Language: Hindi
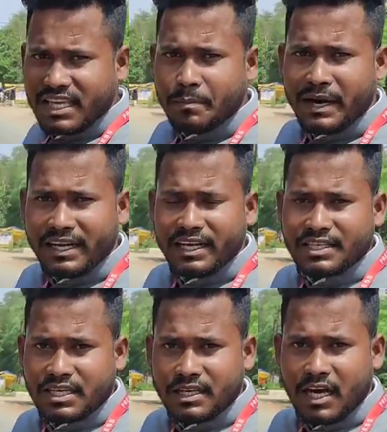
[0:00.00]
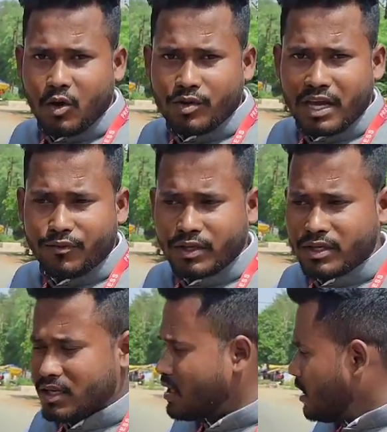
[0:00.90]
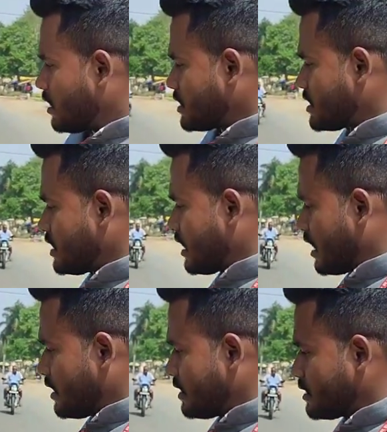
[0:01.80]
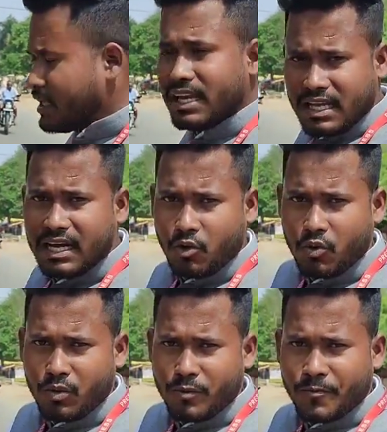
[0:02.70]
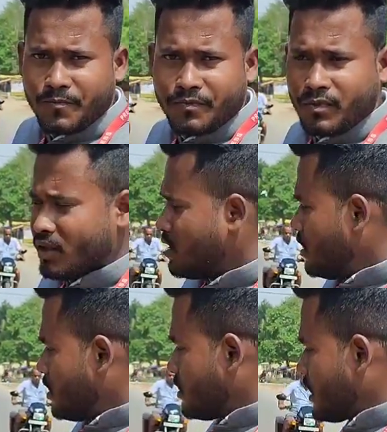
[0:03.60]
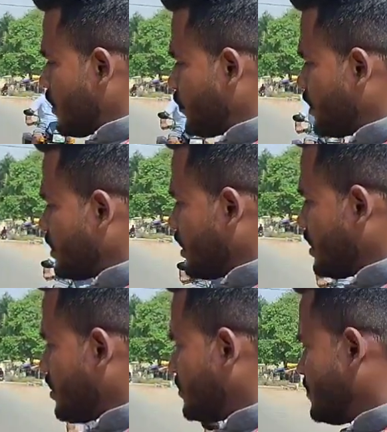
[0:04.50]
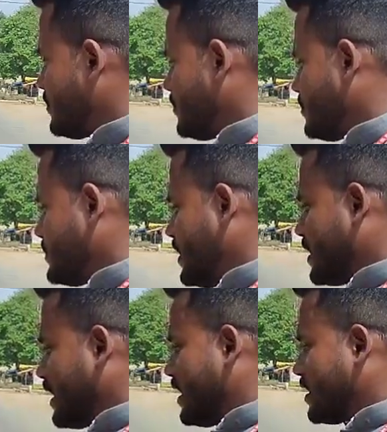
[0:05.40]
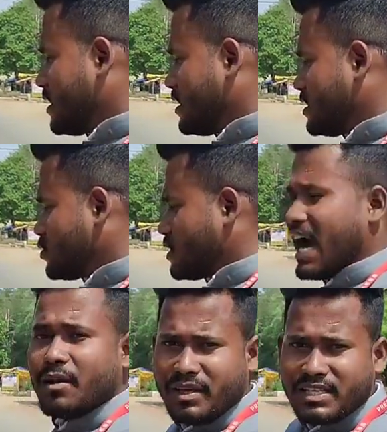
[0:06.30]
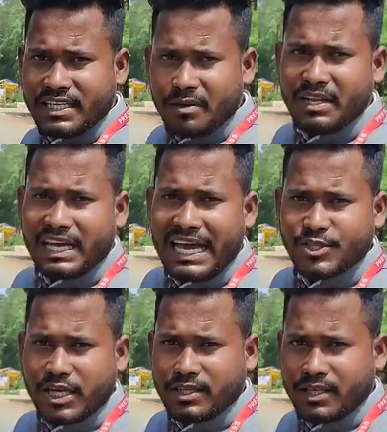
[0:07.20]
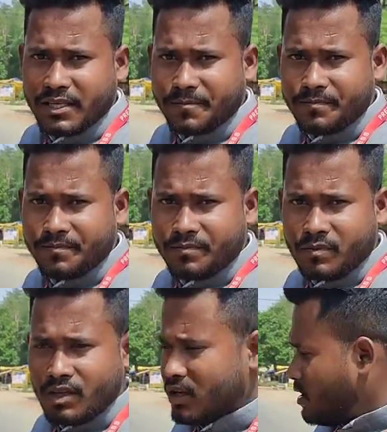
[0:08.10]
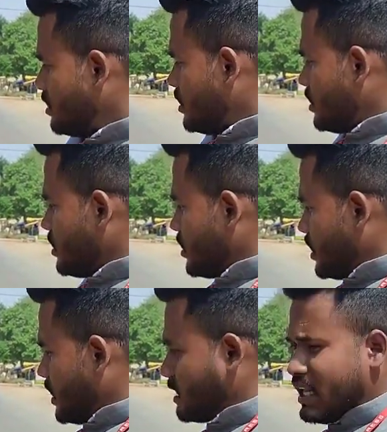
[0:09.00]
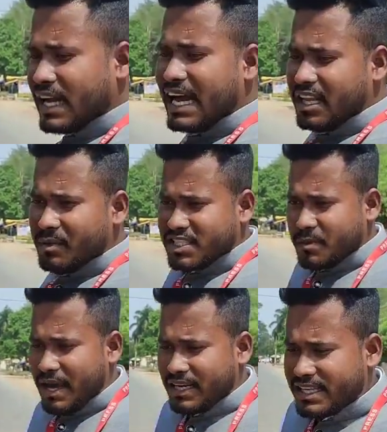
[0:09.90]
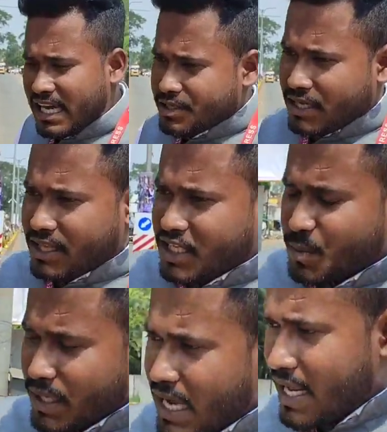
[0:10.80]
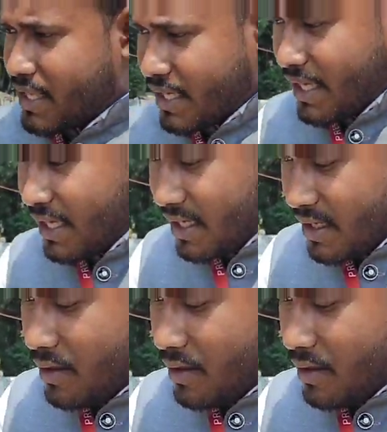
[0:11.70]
जाता है पार्टी का झंडा हो या फिर किसी अन्य दल का हो या फिर ये कहें कि जो धार्मिक झंडे भी लगाए जाते हैं इन्हें लगाने में इस्तेमाल किया जाता है इस प्रकार के